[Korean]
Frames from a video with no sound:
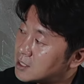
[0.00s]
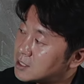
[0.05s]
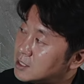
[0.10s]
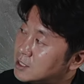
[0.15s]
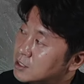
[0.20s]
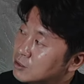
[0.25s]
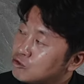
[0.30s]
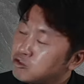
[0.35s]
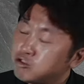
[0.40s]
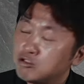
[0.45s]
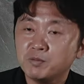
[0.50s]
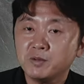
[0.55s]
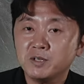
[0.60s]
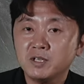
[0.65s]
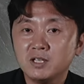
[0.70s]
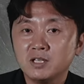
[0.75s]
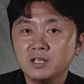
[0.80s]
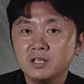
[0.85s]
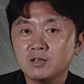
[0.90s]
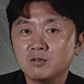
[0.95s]
이
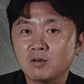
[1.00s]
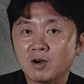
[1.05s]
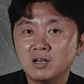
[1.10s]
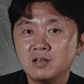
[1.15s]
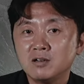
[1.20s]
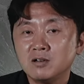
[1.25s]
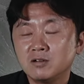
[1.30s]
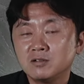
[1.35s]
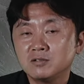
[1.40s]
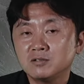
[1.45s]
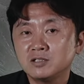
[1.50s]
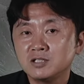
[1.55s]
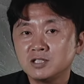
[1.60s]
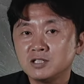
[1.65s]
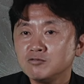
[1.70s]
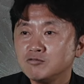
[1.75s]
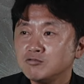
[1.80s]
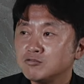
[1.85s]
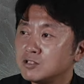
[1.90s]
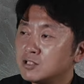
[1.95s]
투비 관련
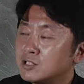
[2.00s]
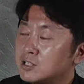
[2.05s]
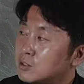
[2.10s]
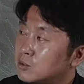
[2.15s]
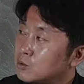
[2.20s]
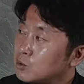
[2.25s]
친구들이